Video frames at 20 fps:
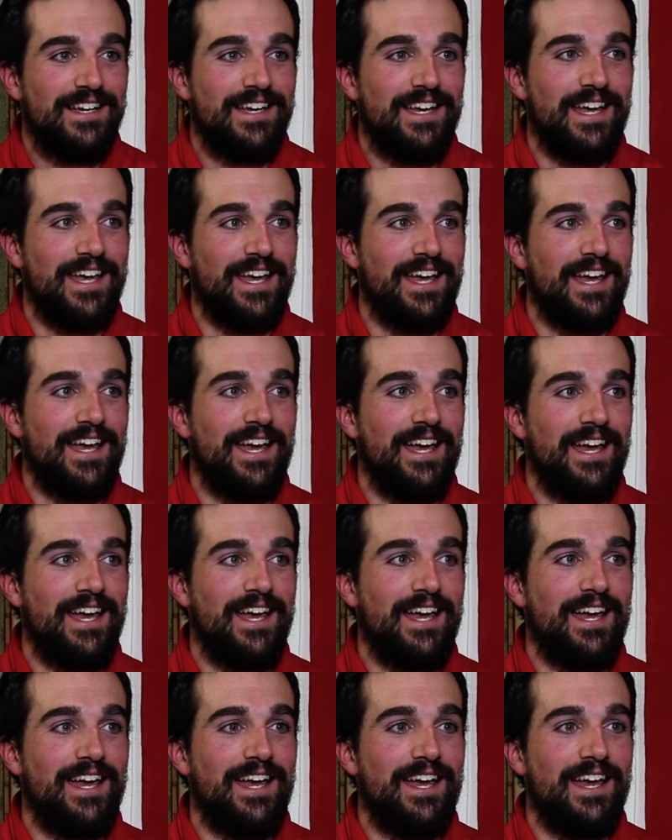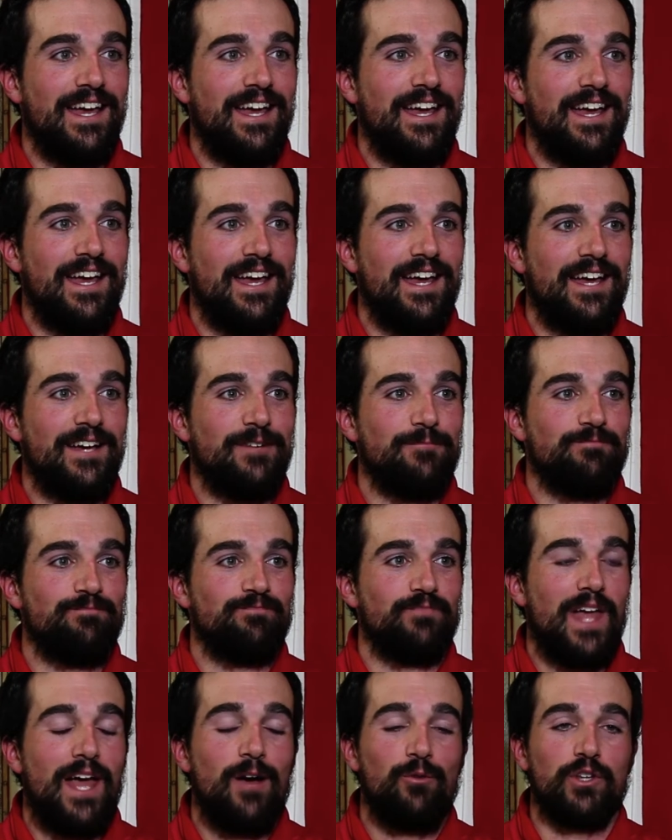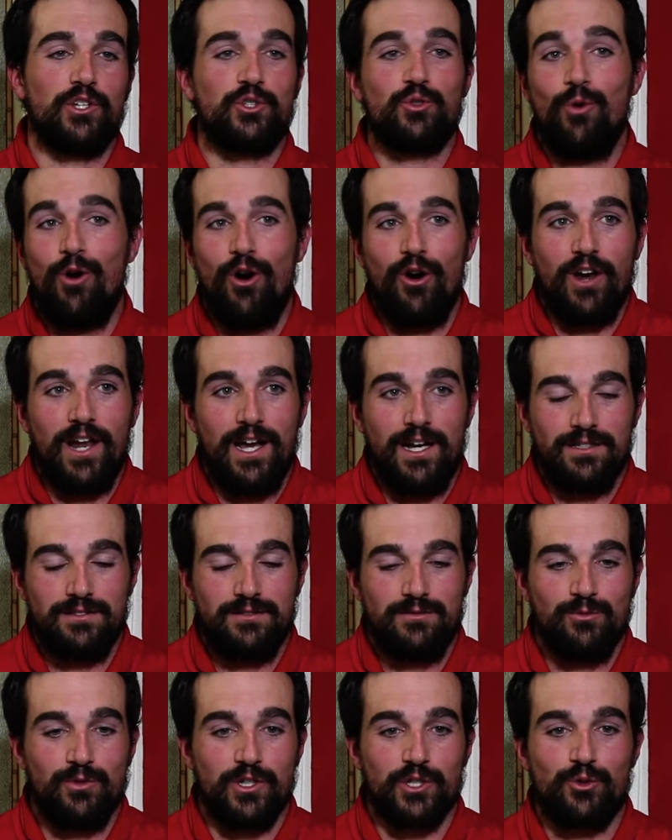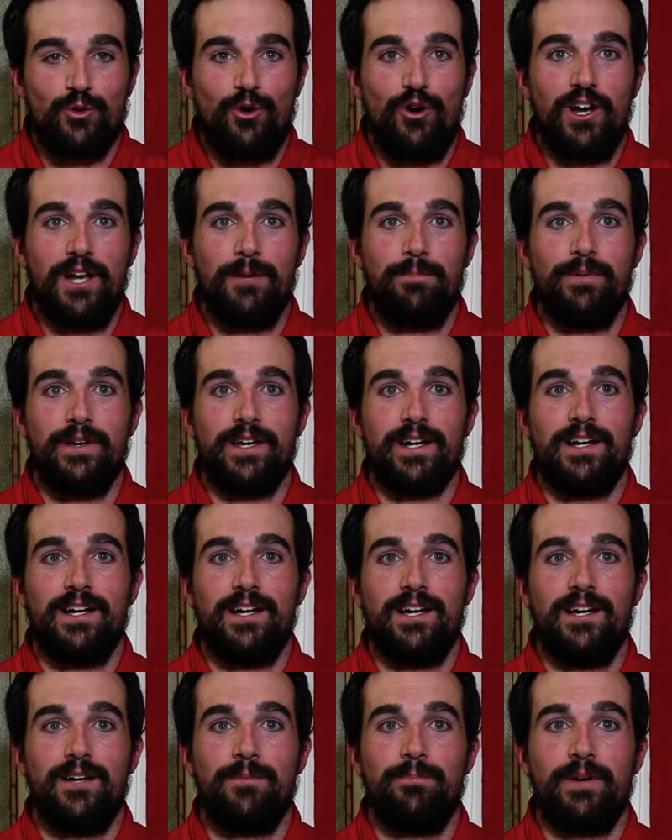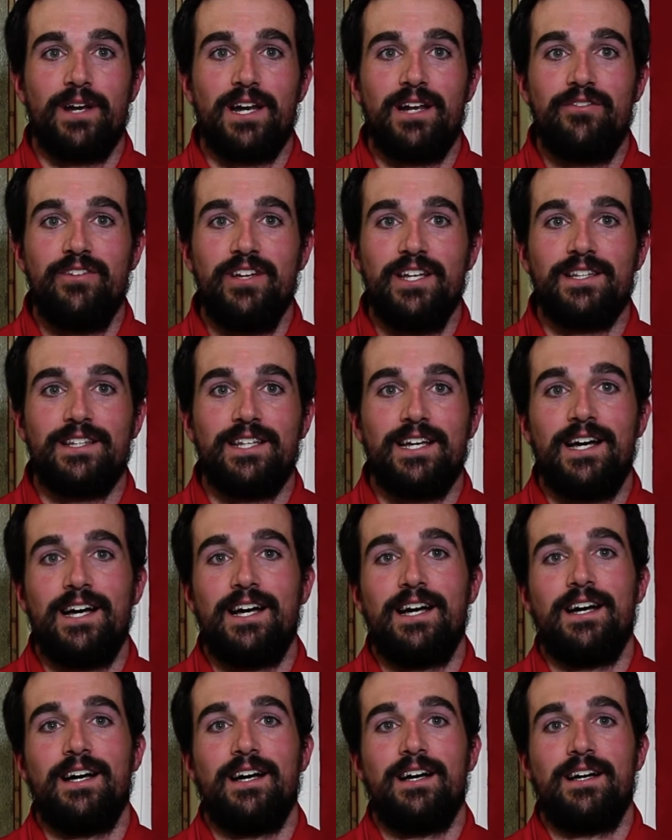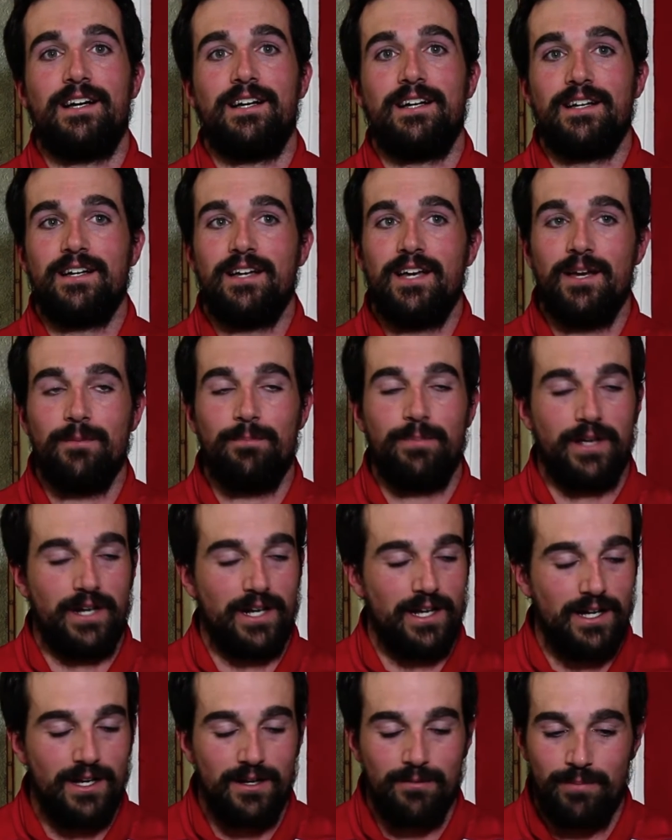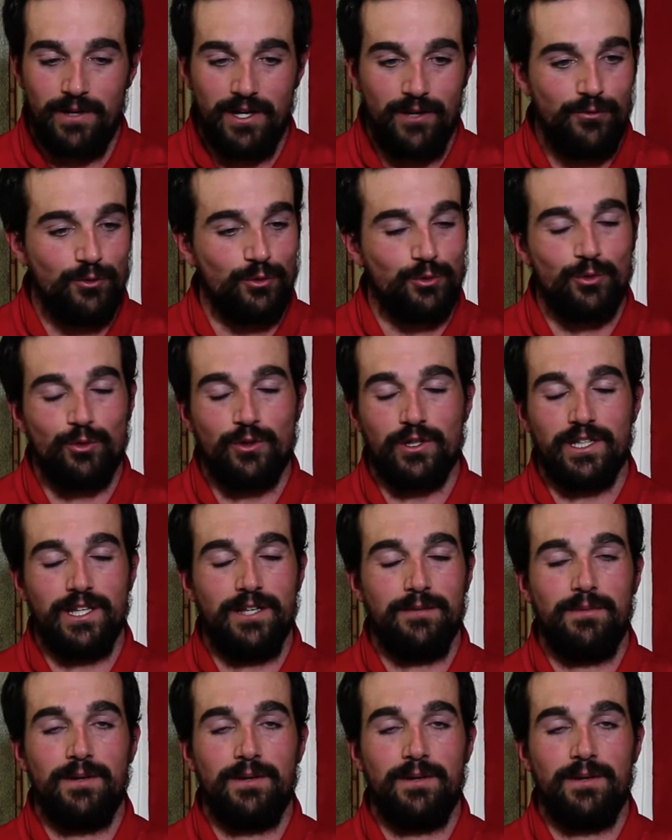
eh, è una scuola, una scuola per, per la vita e per, per il futuro dei